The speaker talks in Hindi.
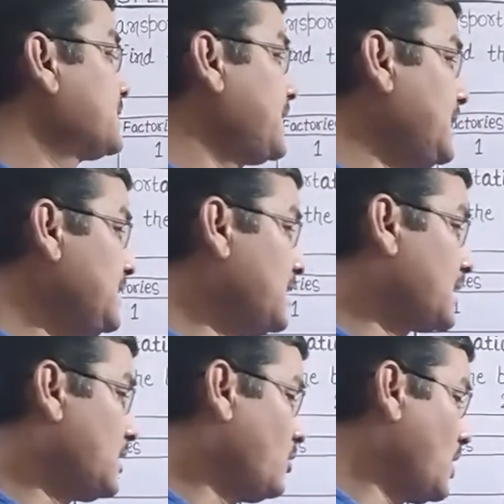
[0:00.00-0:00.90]
स्कैनिंग
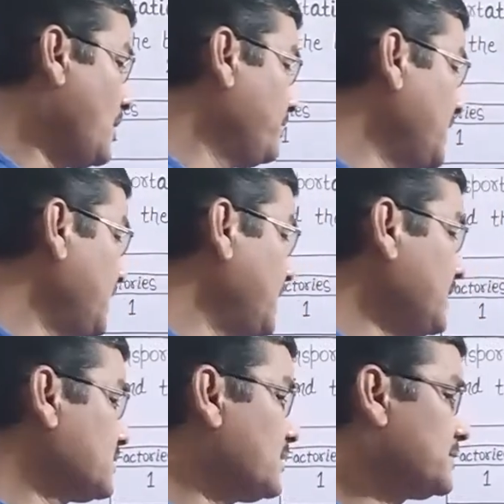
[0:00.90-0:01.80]
करना होगा हम
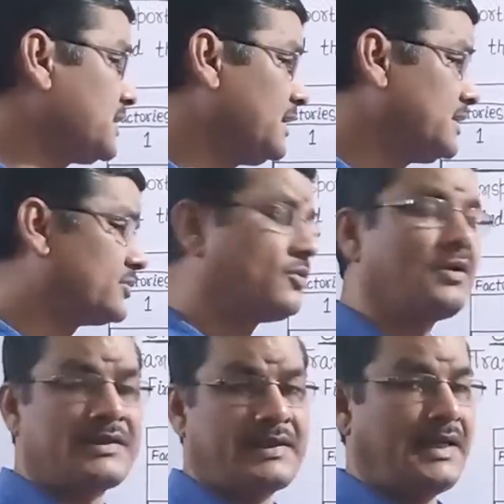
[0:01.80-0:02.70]
देखेंगे सबसे लिस्ट
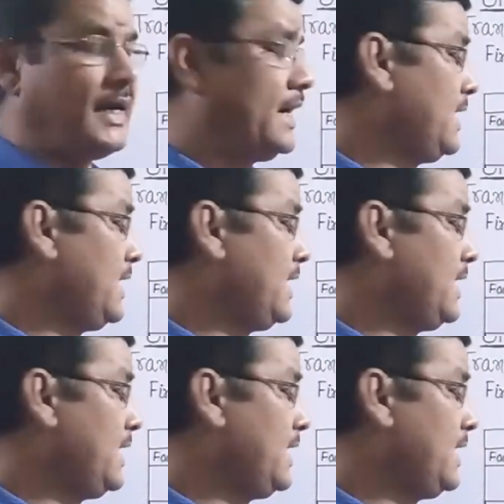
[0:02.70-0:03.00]
कॉस्ट क्या